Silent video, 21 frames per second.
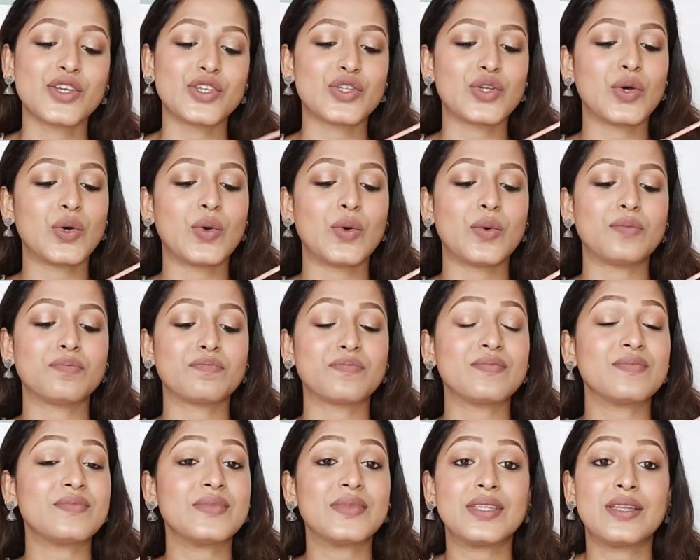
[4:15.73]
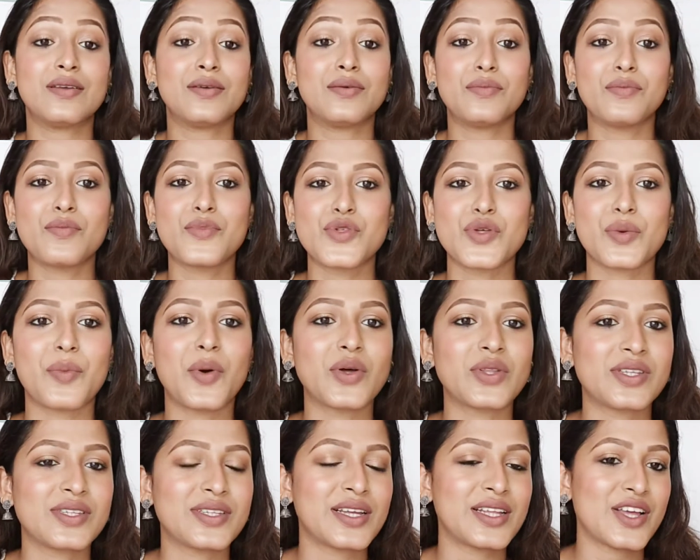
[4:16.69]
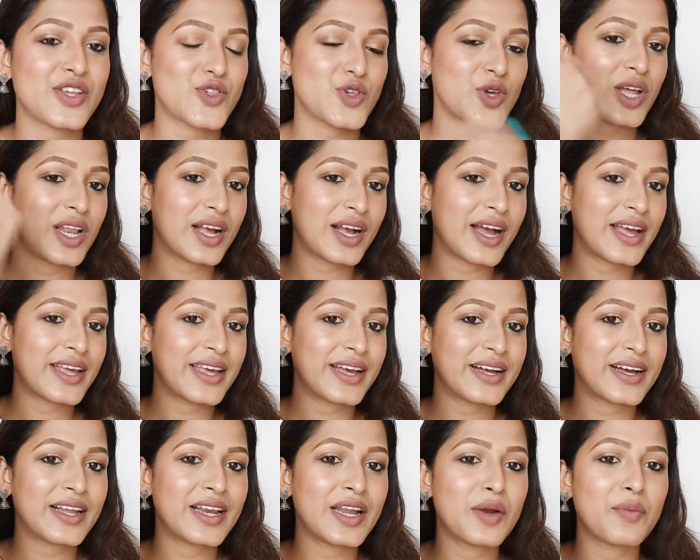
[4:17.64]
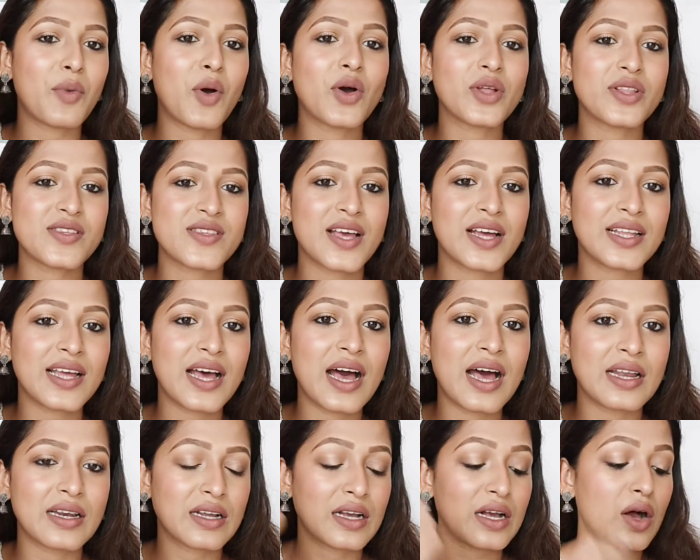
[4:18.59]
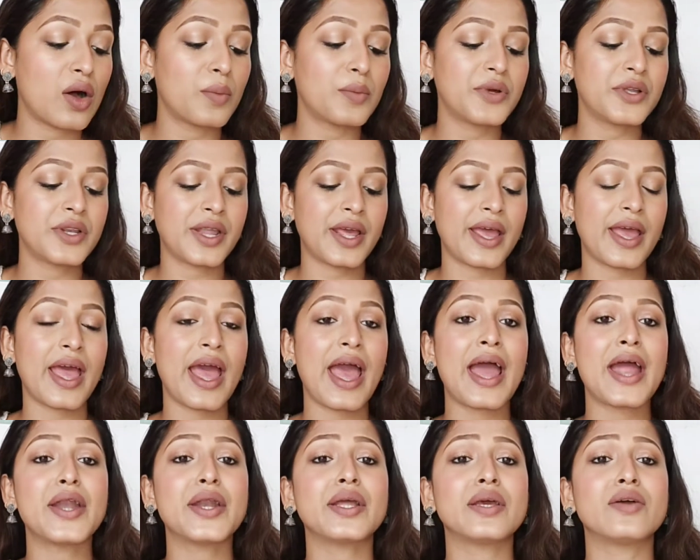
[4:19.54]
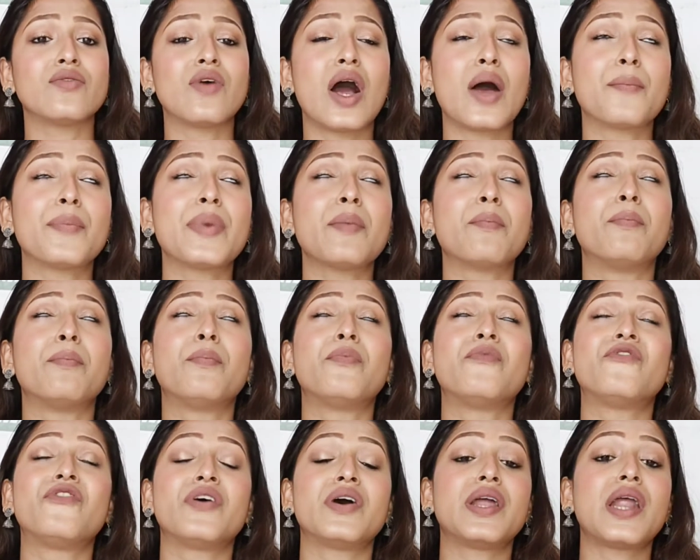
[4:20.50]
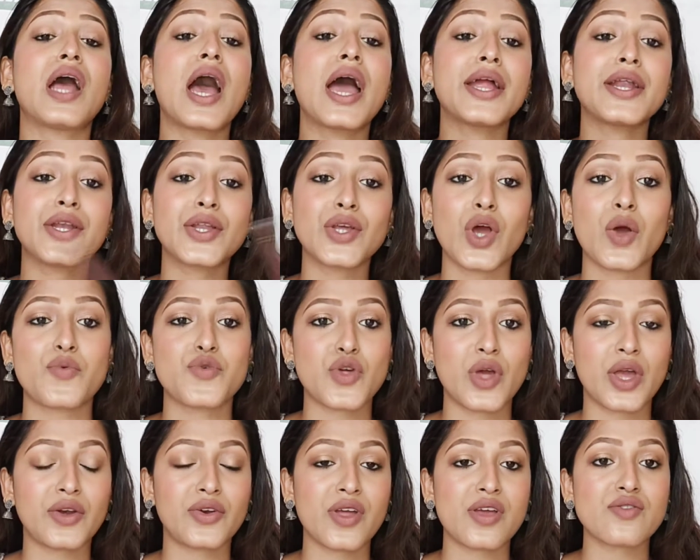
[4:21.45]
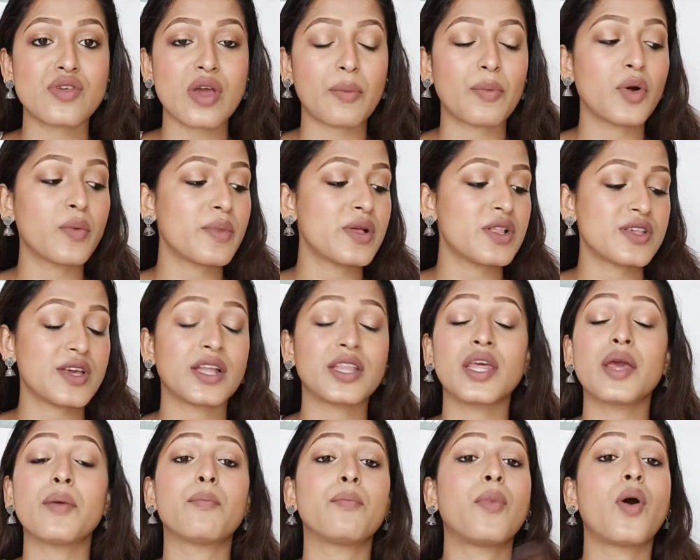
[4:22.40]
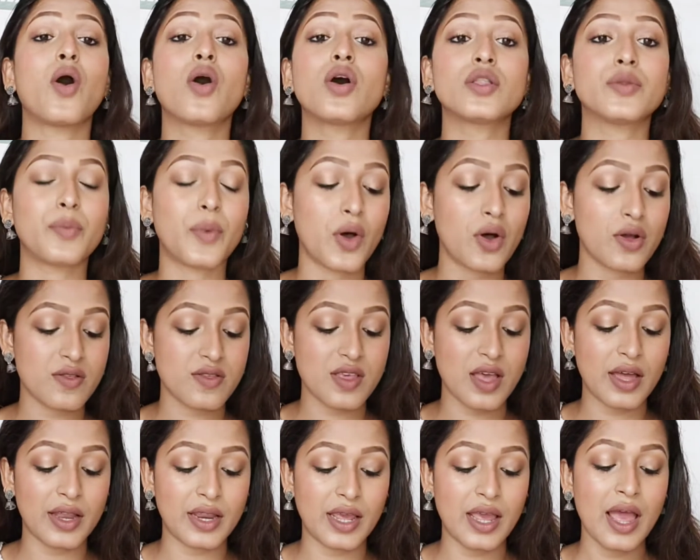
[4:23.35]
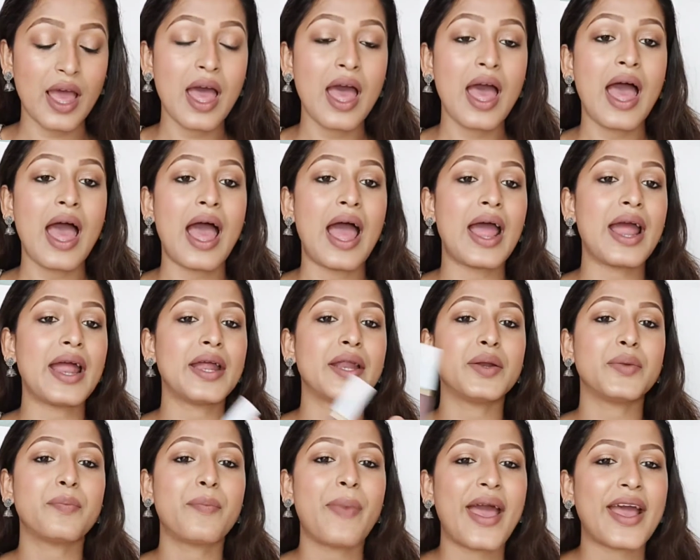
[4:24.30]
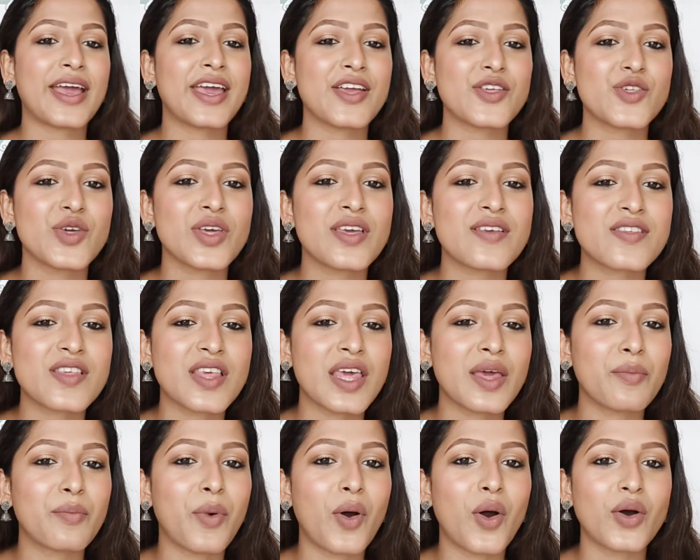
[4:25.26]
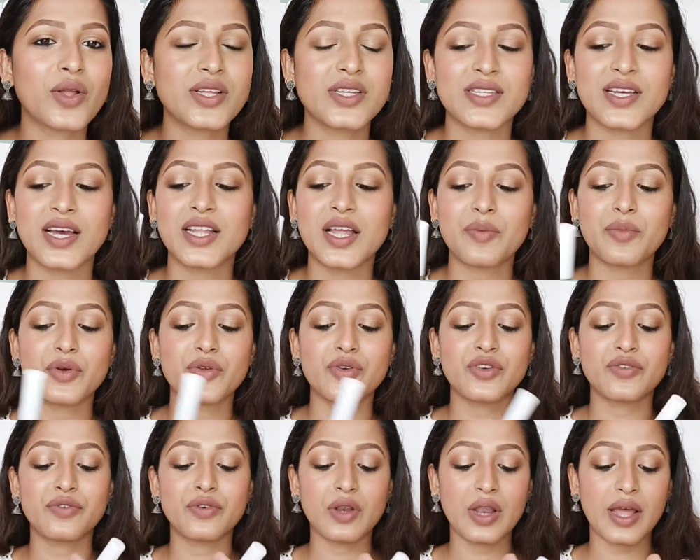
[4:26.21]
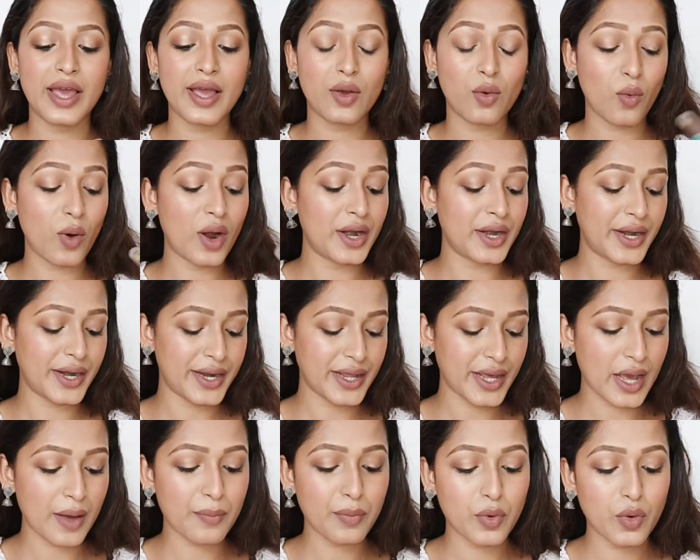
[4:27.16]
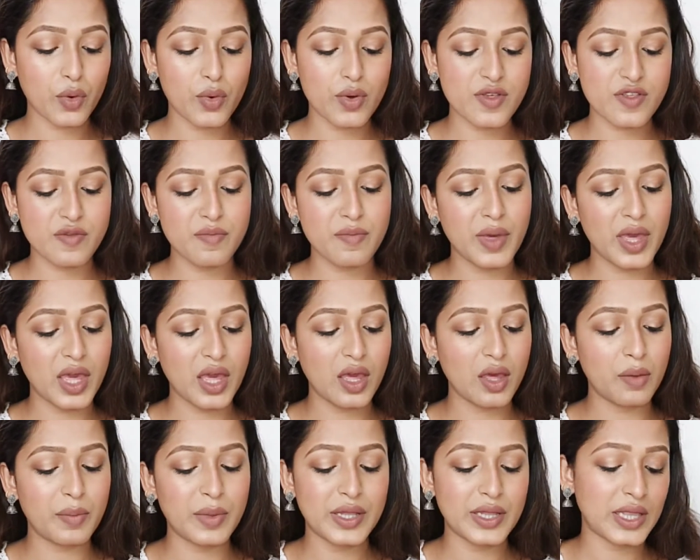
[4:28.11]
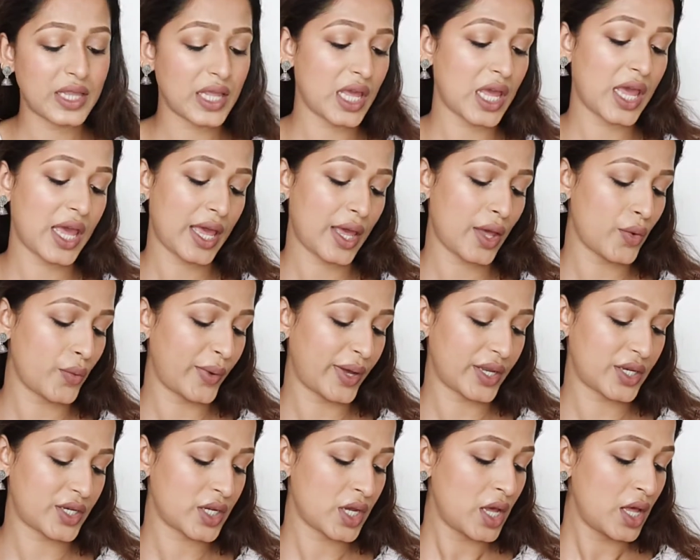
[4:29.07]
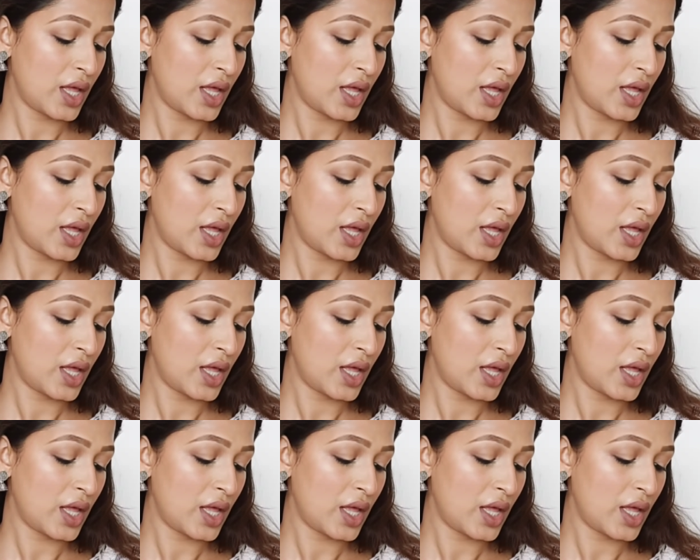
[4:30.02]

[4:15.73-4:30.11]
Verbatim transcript: सो so, मुझे बहुत ही ज़्यादा अच्छा लगा ये कलर बहुत ही ज़्यादा अनकॉमन है एंड वहाँ पे वैरायटी ऑफ शेड रेंज आपको मिल जाती है बहुत बहुत सारी एंड पैकेजिंग इसकी बहुत ही ज़्यादा ब्यूटीफुल है क्वांटिटी आपको इसमें मिलती है वेट